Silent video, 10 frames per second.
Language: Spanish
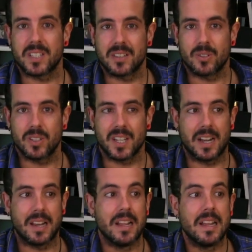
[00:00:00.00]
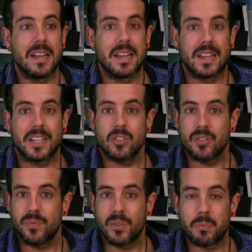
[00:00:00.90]
Santo Grial
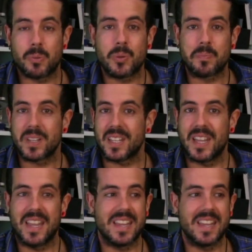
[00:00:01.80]
esto fue un boom y,